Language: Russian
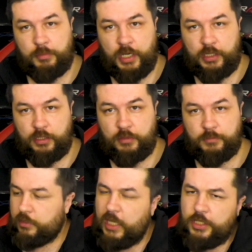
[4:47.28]
обратно.
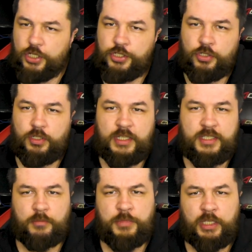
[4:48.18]
Также еще
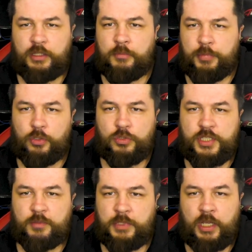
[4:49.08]
несомненным
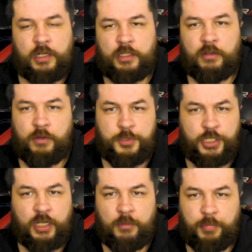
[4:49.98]
плюсом, наверное,
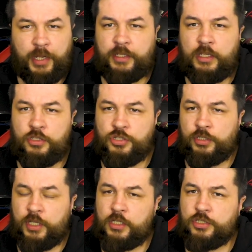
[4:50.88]
вообще компании
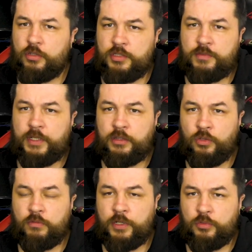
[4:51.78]
JTEC, что свои
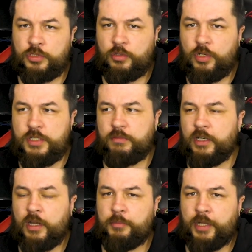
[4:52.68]
новые
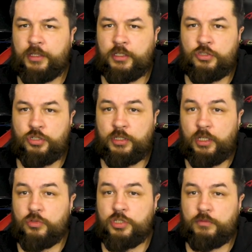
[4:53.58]
устройства компания
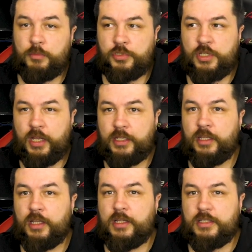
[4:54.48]
JTEC уже выпускает
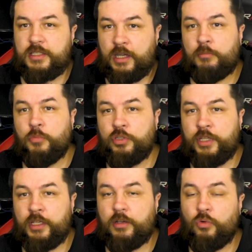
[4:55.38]
с
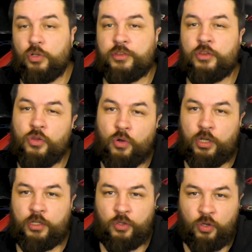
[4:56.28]
работой от
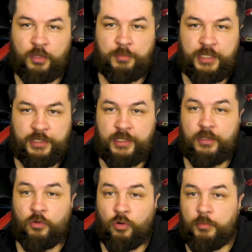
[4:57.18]

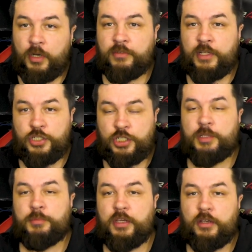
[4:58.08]
0,05 Ома в
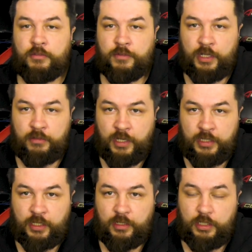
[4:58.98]
режиме
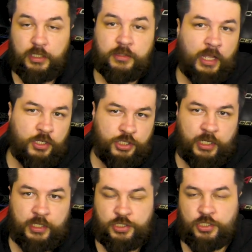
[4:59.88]
варивата. И также,
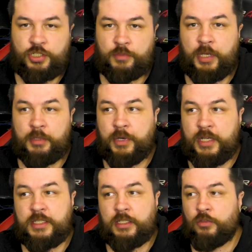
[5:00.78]
конечно же,
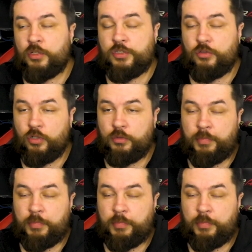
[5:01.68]
байпаса. То есть он